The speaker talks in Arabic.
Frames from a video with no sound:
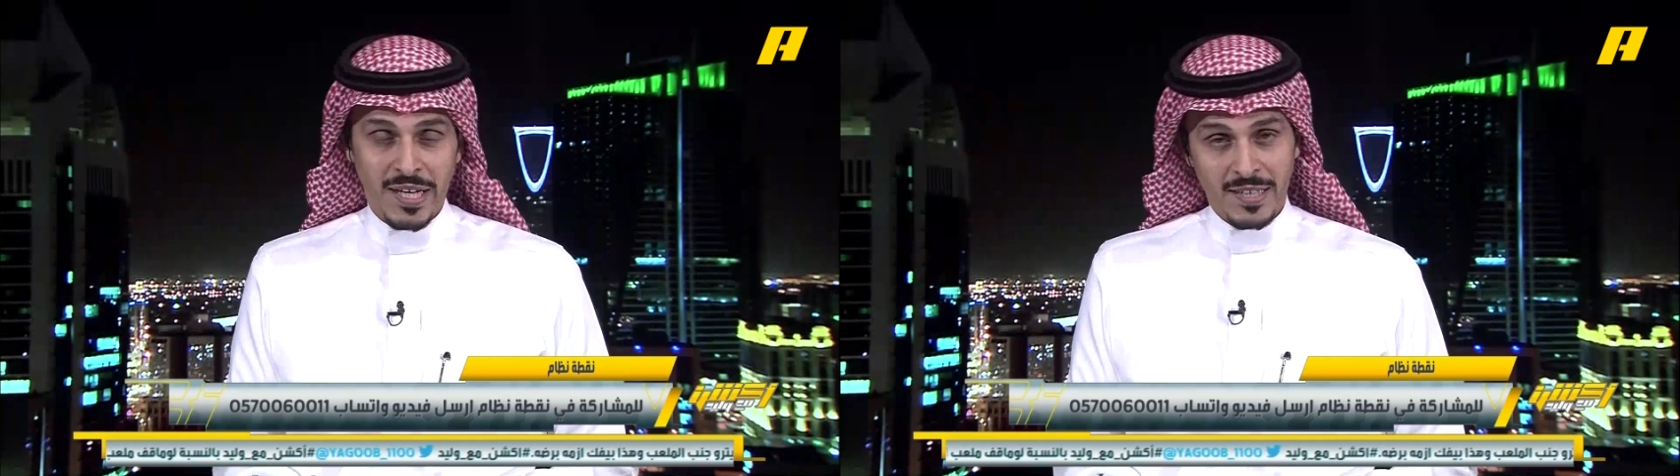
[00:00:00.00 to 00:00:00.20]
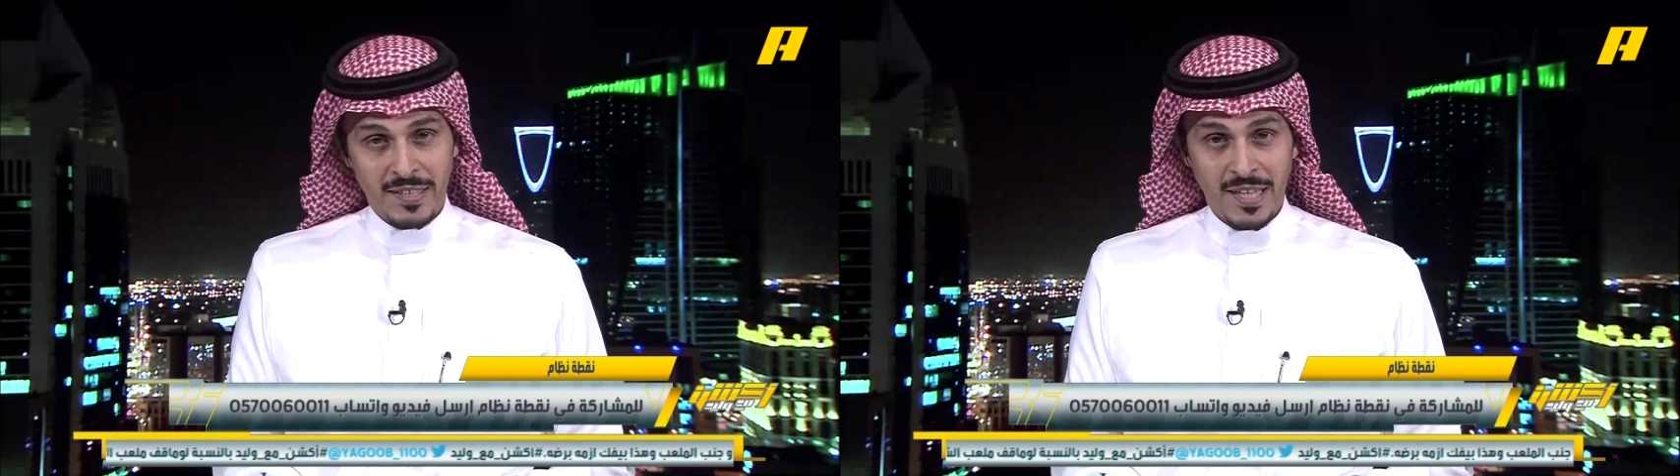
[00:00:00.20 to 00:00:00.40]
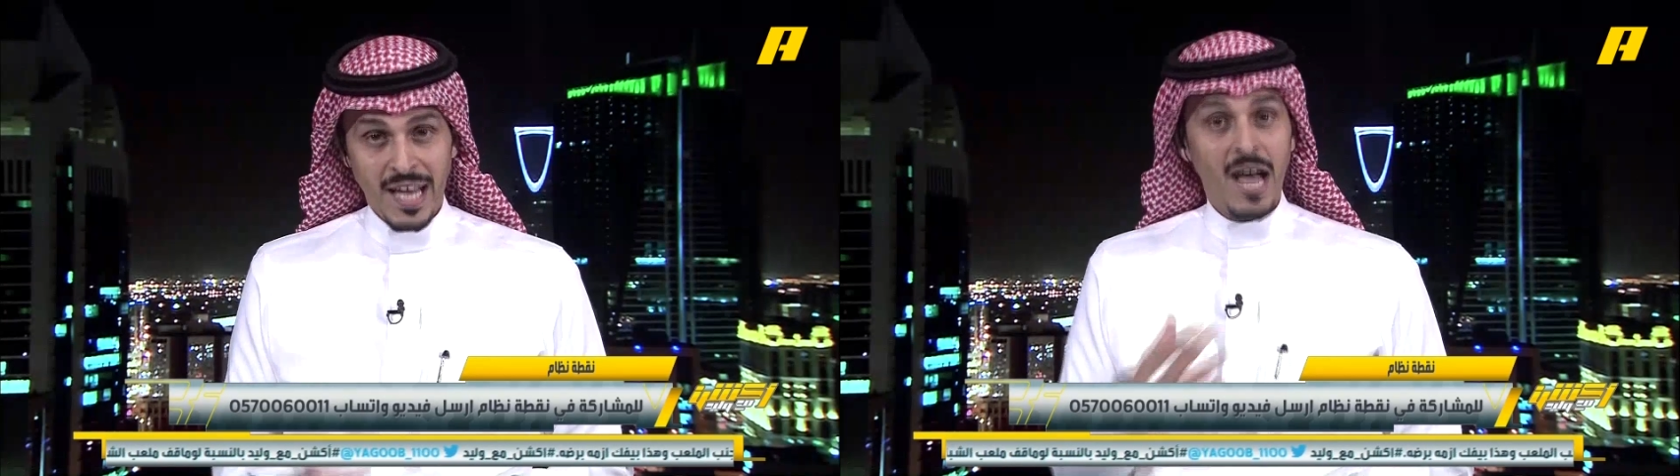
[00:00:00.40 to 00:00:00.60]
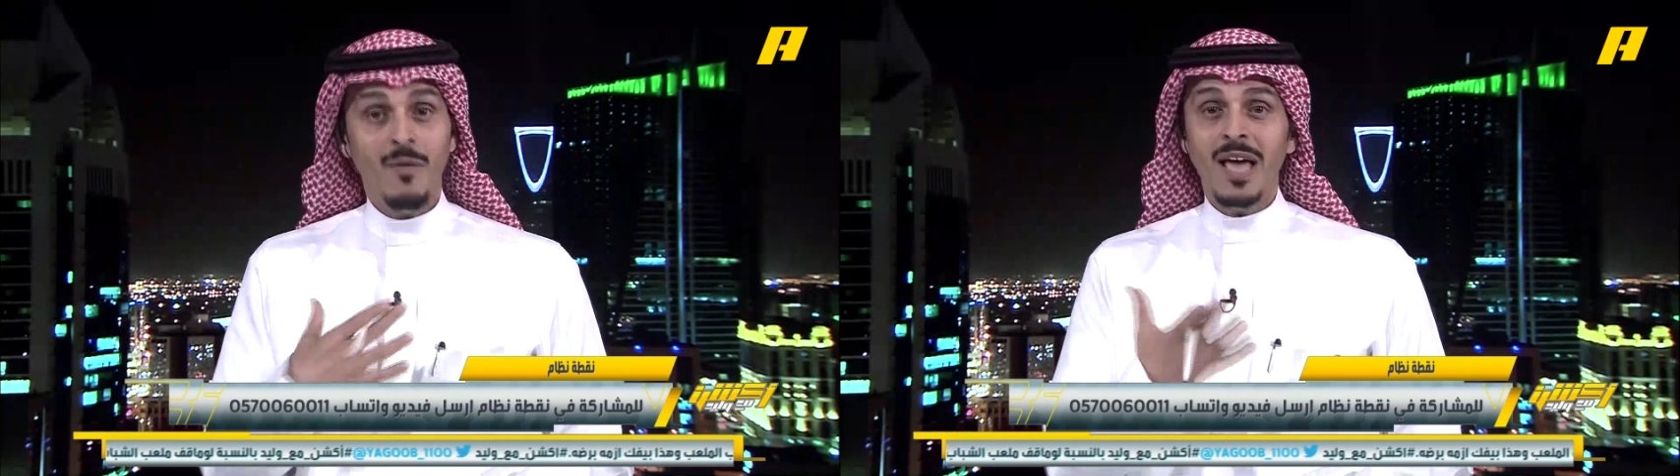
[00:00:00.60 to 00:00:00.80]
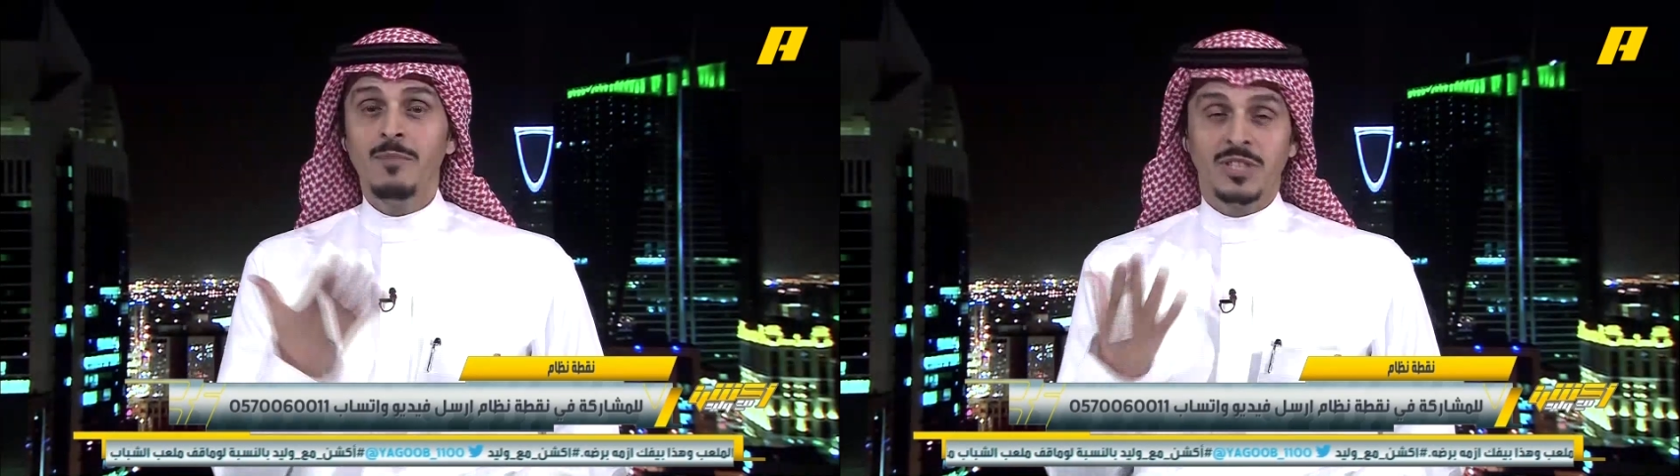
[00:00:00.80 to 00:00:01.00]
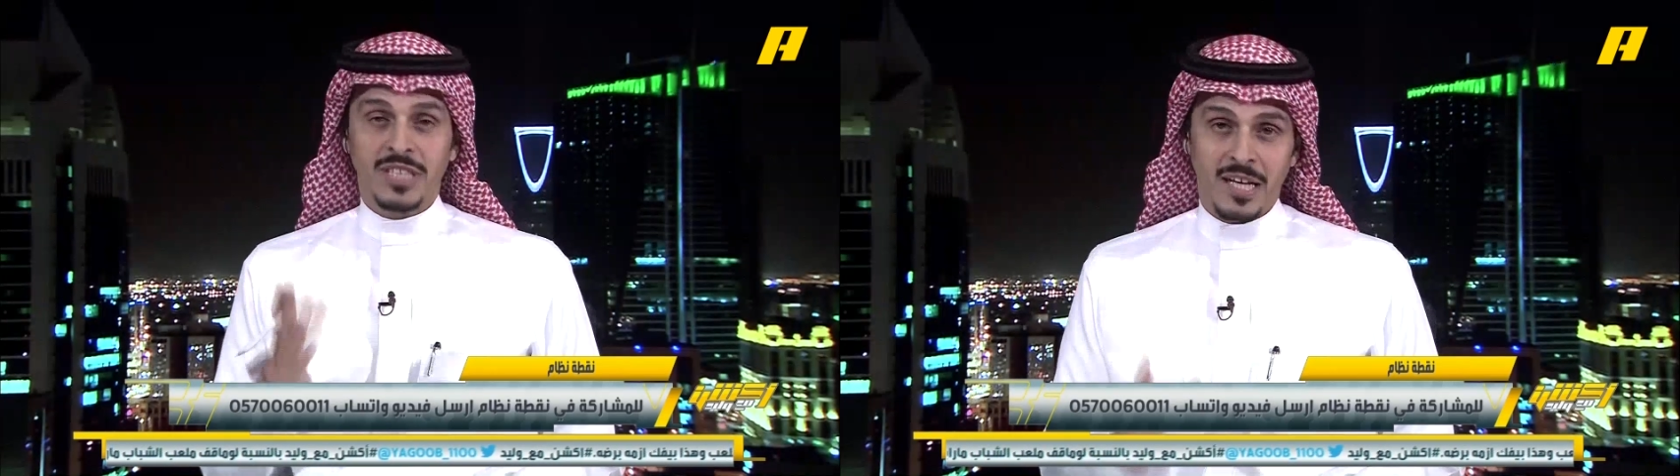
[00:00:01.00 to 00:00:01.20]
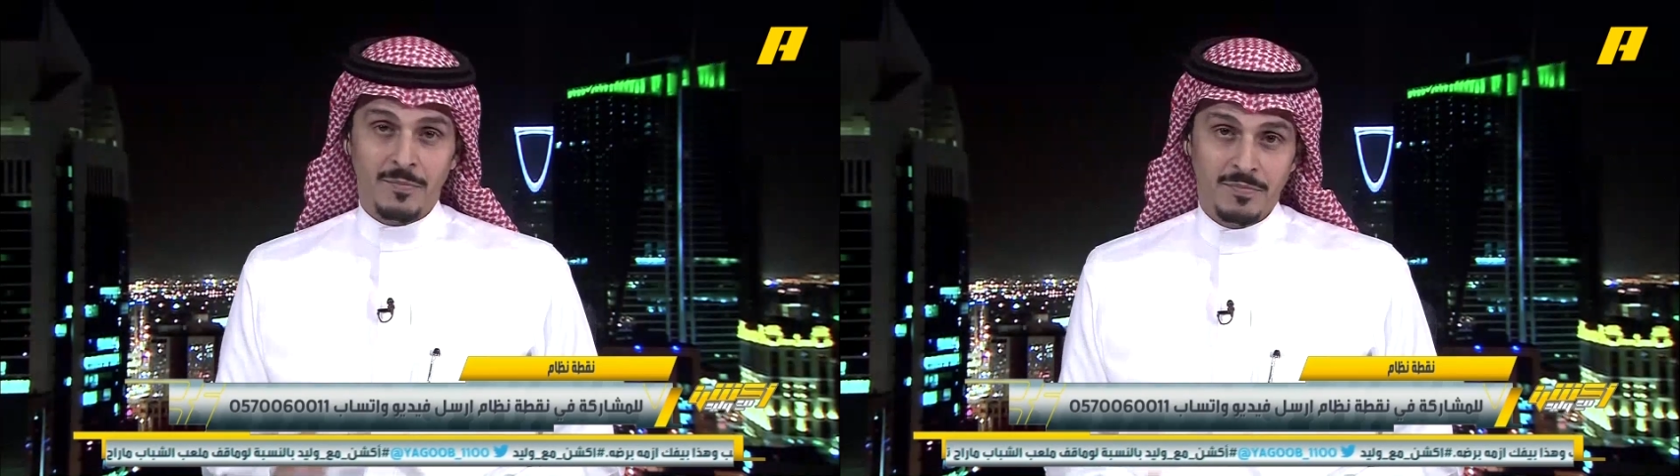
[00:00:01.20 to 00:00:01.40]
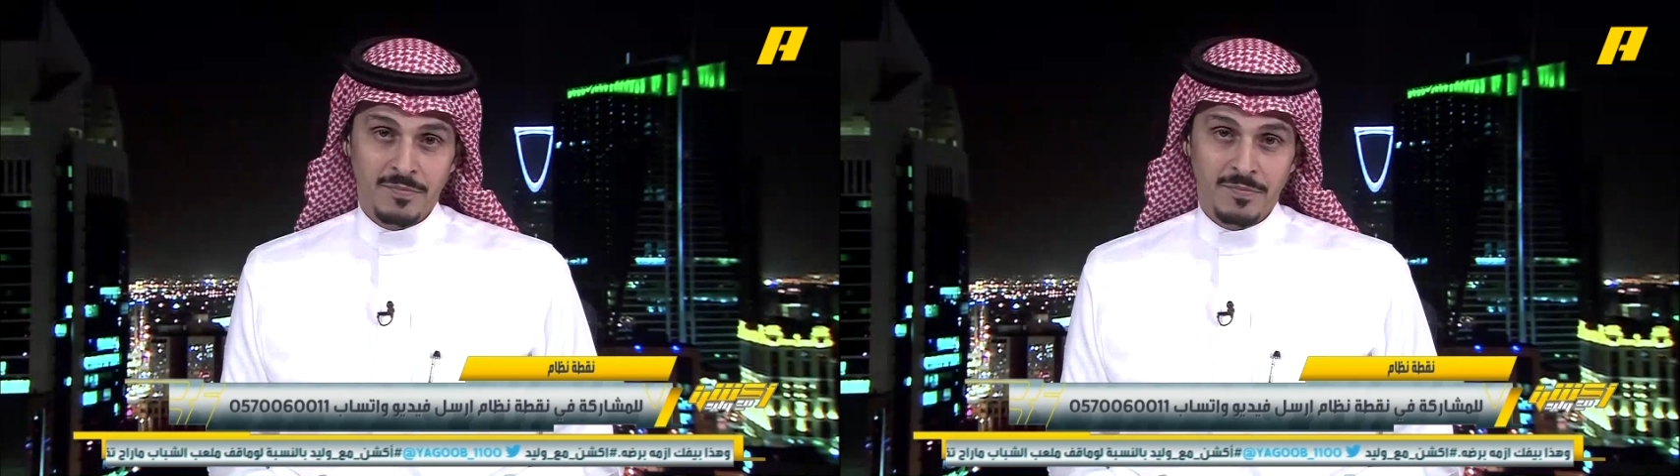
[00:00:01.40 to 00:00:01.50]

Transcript: انا انا هواي المنتخب